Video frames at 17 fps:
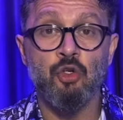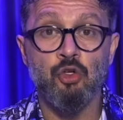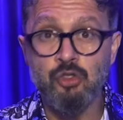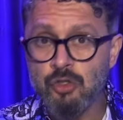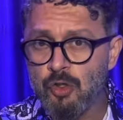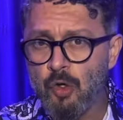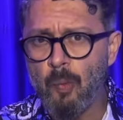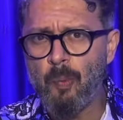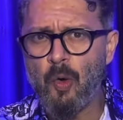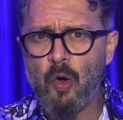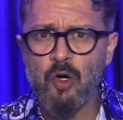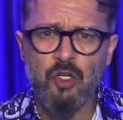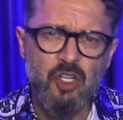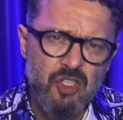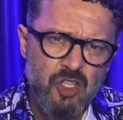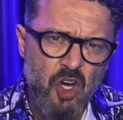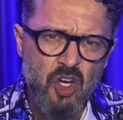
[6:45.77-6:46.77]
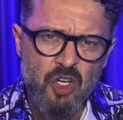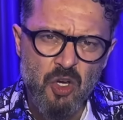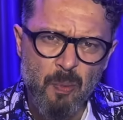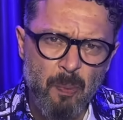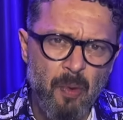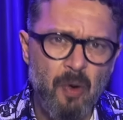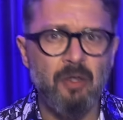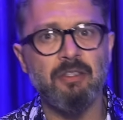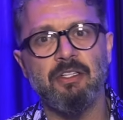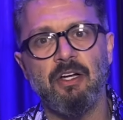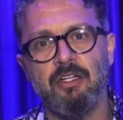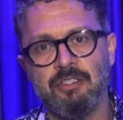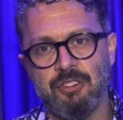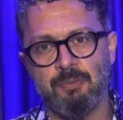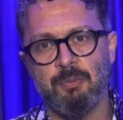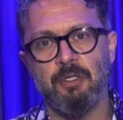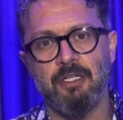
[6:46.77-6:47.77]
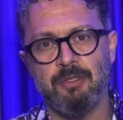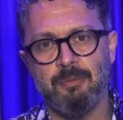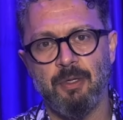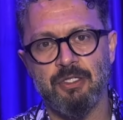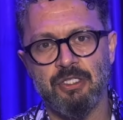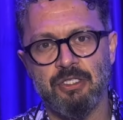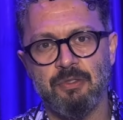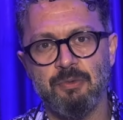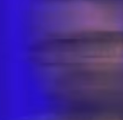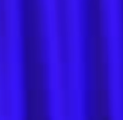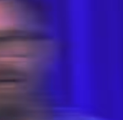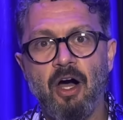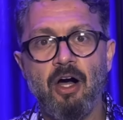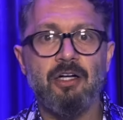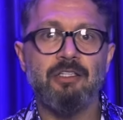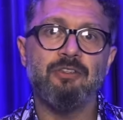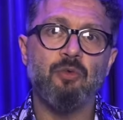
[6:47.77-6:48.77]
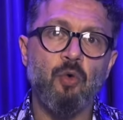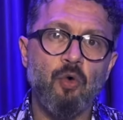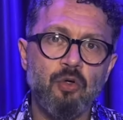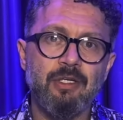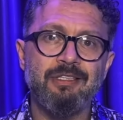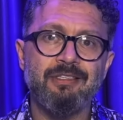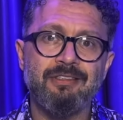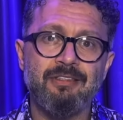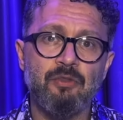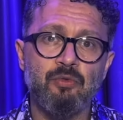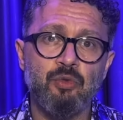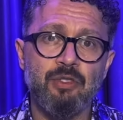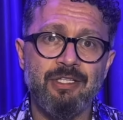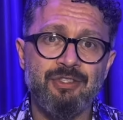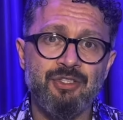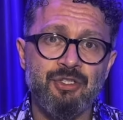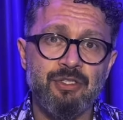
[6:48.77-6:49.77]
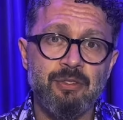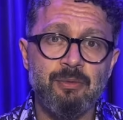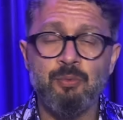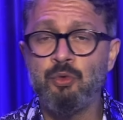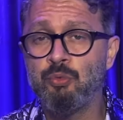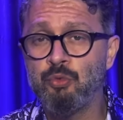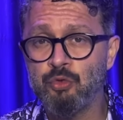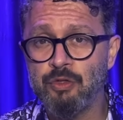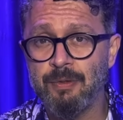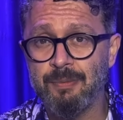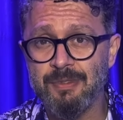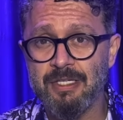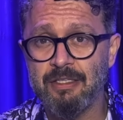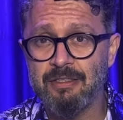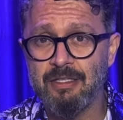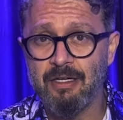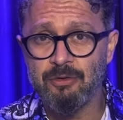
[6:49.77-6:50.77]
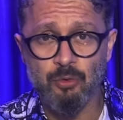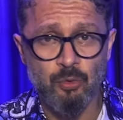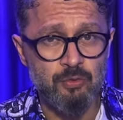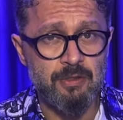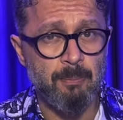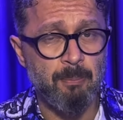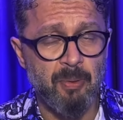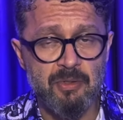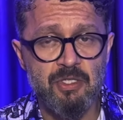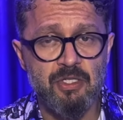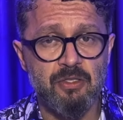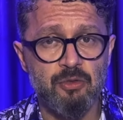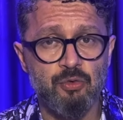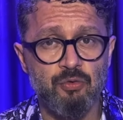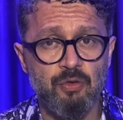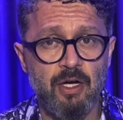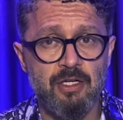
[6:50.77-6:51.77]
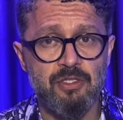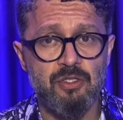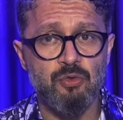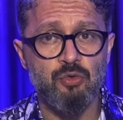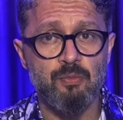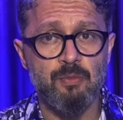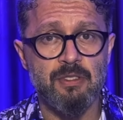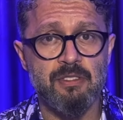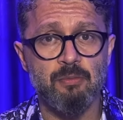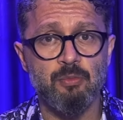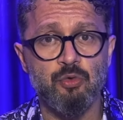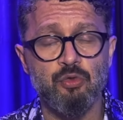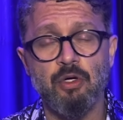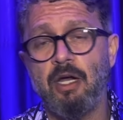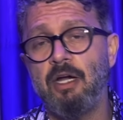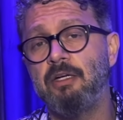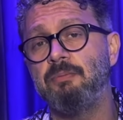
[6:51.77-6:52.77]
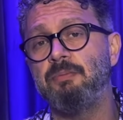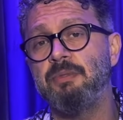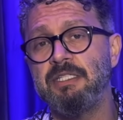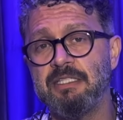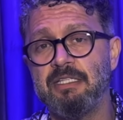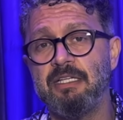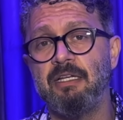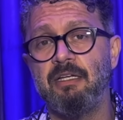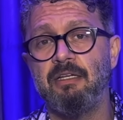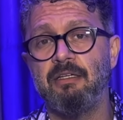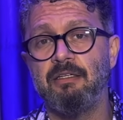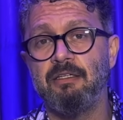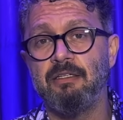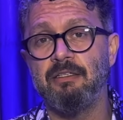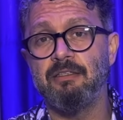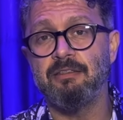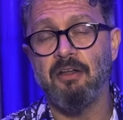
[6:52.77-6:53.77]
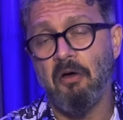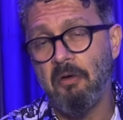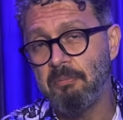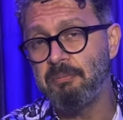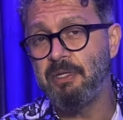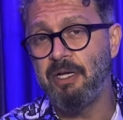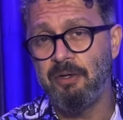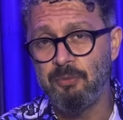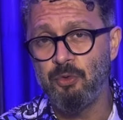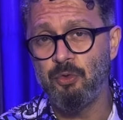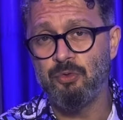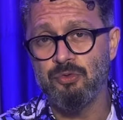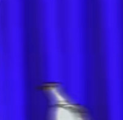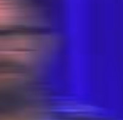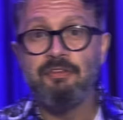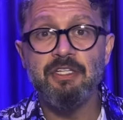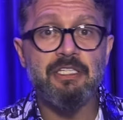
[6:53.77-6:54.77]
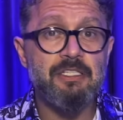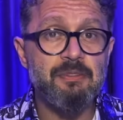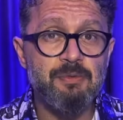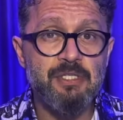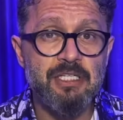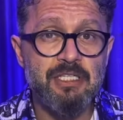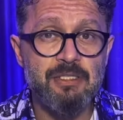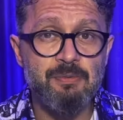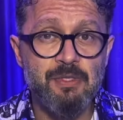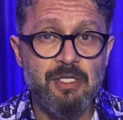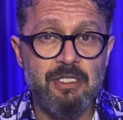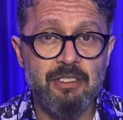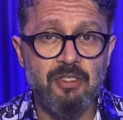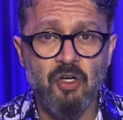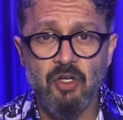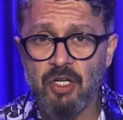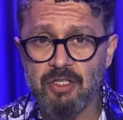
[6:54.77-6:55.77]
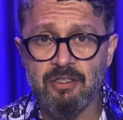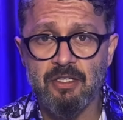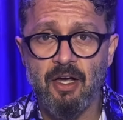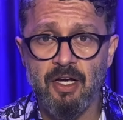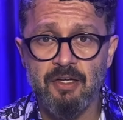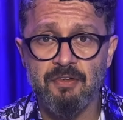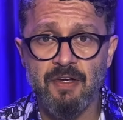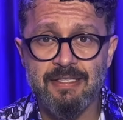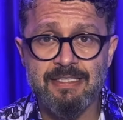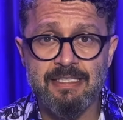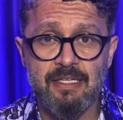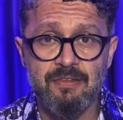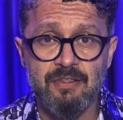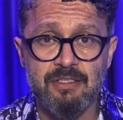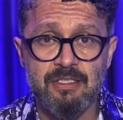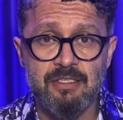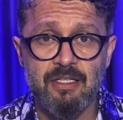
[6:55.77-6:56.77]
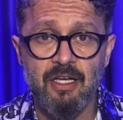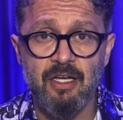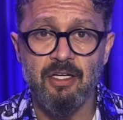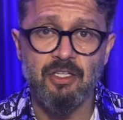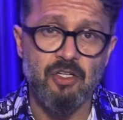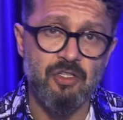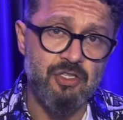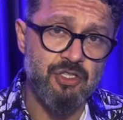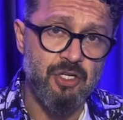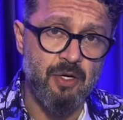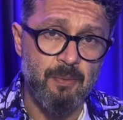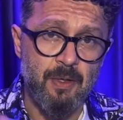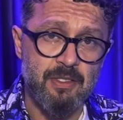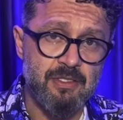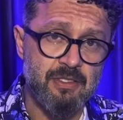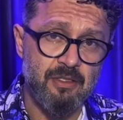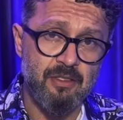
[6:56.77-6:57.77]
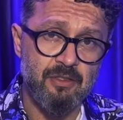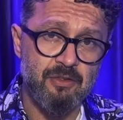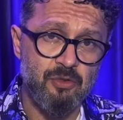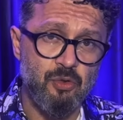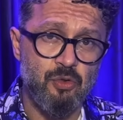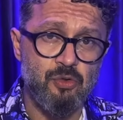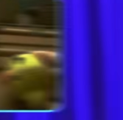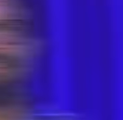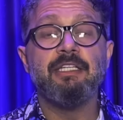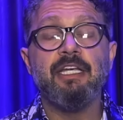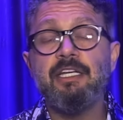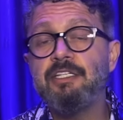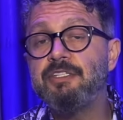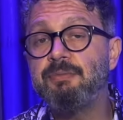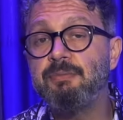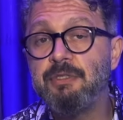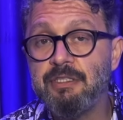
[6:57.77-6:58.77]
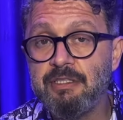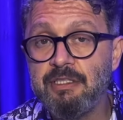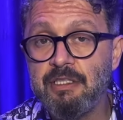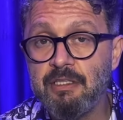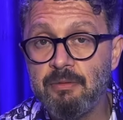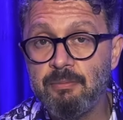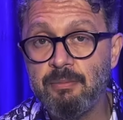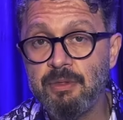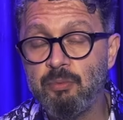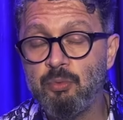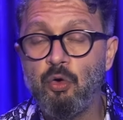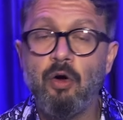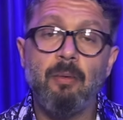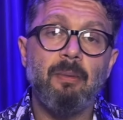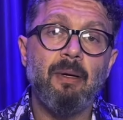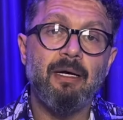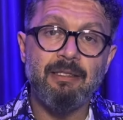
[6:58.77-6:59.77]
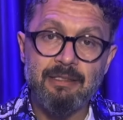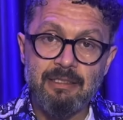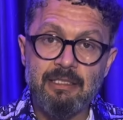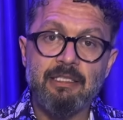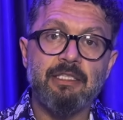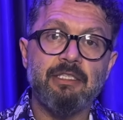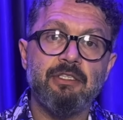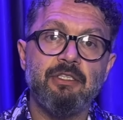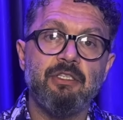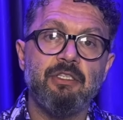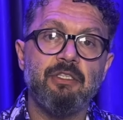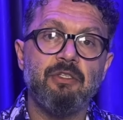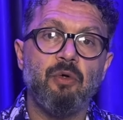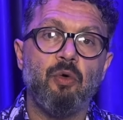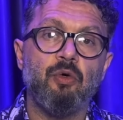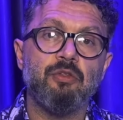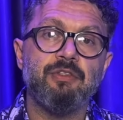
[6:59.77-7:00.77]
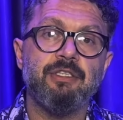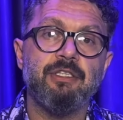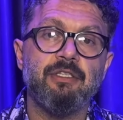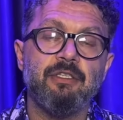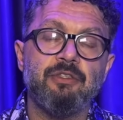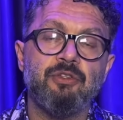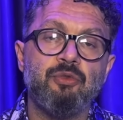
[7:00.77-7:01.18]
nasıl yapar, neden yapar tartışmaları başlamış. Artık organik tavuk yetiştirip yumurta mı satar yoksa paçalı güvercin kümesi mi kurar biz de e, tam bilemiyoruz. Ve kimse kimsenin kanatlı hayvan sevgisine karışamaz diyoruz. Genç mi değil mi bu haber ilk e, ortaya